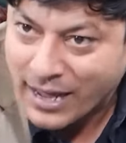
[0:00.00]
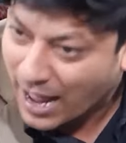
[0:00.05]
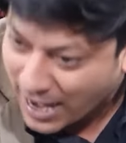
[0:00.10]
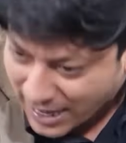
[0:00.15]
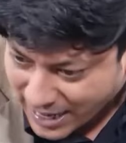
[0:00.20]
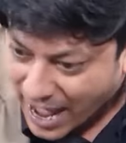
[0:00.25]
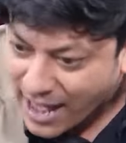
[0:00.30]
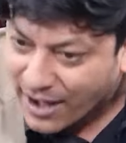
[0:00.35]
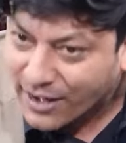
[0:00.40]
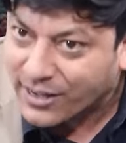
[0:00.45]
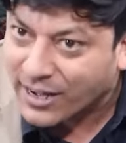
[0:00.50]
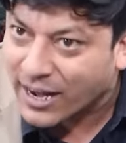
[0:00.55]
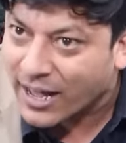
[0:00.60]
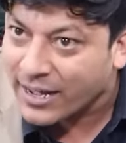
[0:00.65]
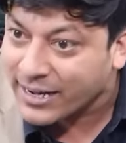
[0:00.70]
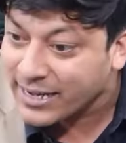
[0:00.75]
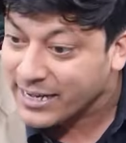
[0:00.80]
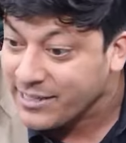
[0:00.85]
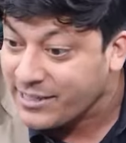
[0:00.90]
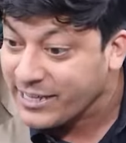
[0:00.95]
అసలు కారట్లా
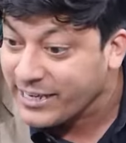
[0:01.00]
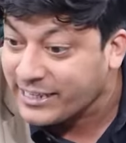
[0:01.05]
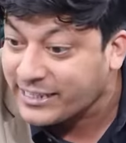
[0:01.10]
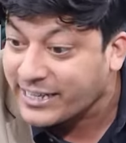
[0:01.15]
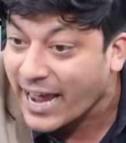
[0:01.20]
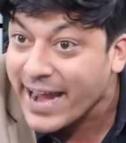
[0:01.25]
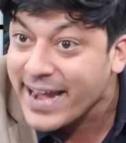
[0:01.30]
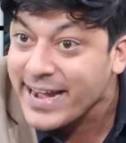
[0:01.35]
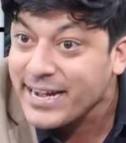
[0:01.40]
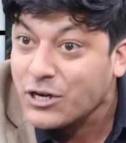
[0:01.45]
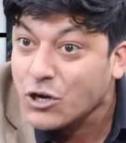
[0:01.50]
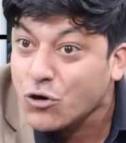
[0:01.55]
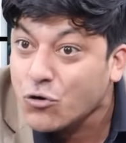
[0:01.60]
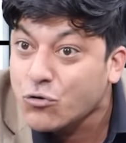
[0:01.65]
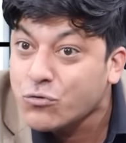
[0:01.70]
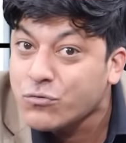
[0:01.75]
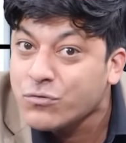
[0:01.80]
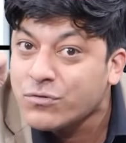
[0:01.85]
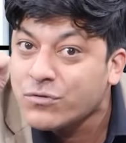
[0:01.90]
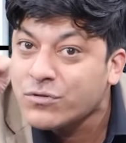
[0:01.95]
ఇది టైట్గా
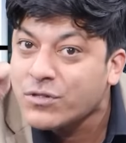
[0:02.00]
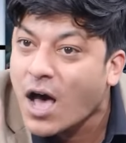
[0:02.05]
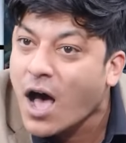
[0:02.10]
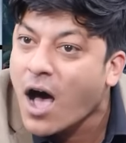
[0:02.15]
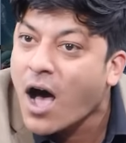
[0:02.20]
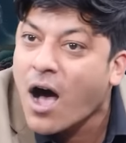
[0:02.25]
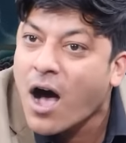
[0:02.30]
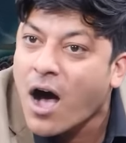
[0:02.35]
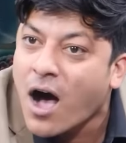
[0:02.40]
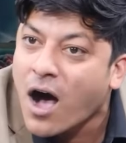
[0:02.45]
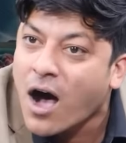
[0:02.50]
ఉందా